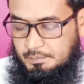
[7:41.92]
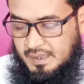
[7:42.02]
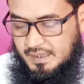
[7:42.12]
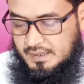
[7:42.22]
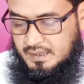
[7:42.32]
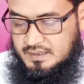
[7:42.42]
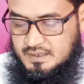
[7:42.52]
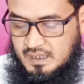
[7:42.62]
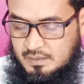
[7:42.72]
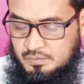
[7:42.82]
बै का
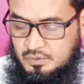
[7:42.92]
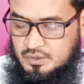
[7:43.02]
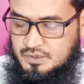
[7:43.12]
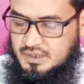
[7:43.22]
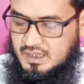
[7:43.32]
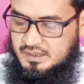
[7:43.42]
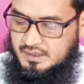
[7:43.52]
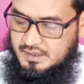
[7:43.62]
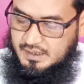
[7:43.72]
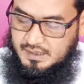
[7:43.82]
सल्ब
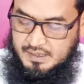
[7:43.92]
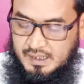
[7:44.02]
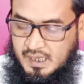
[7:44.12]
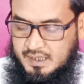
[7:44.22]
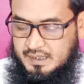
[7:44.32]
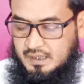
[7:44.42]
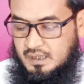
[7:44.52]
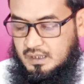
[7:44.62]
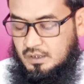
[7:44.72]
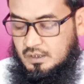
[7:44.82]
सादिक नहीं आएगा
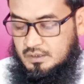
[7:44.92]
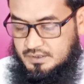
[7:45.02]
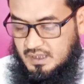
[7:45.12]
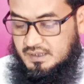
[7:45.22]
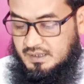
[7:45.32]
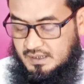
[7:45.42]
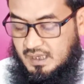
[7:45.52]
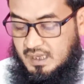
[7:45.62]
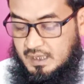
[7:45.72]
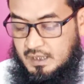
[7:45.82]
सादिक
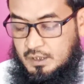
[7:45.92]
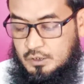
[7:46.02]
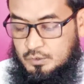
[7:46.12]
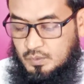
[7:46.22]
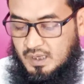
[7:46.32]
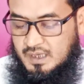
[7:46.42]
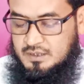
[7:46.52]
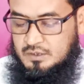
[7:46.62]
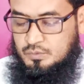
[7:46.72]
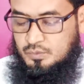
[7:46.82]
ना आए तो
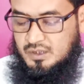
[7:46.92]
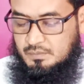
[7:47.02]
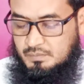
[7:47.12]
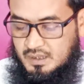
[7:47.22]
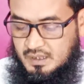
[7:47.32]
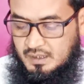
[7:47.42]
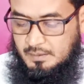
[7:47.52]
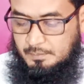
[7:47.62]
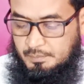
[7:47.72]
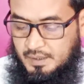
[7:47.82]
ऐसी सूरत में
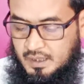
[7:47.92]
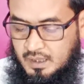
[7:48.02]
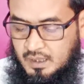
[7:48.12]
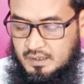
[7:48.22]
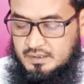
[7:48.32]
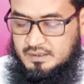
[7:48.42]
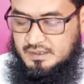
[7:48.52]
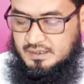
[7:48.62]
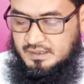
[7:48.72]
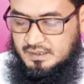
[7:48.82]
बा
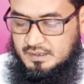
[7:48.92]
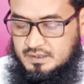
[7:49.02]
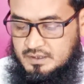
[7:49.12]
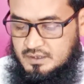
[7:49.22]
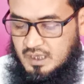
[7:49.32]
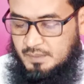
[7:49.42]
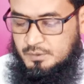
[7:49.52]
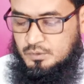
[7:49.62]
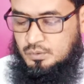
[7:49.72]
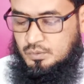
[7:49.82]
ये
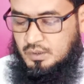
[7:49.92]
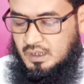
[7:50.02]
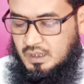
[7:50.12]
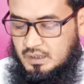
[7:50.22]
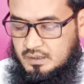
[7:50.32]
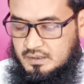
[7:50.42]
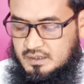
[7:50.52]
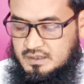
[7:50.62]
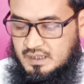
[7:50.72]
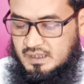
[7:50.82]
साबित होगा
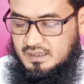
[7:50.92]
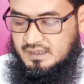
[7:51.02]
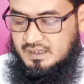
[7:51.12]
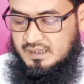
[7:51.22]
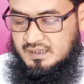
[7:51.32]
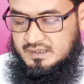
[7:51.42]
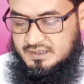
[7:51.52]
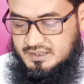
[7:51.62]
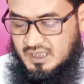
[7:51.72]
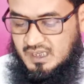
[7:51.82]
किसके लिए
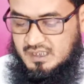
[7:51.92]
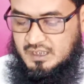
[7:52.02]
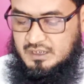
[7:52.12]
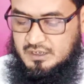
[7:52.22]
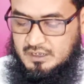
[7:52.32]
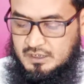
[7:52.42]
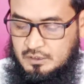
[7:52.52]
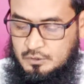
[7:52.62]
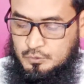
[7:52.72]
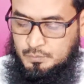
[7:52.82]
जय के लिए
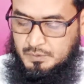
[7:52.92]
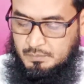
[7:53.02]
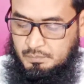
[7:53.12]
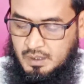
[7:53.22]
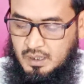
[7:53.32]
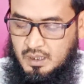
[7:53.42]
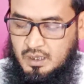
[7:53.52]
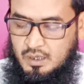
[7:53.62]
तो फिर बा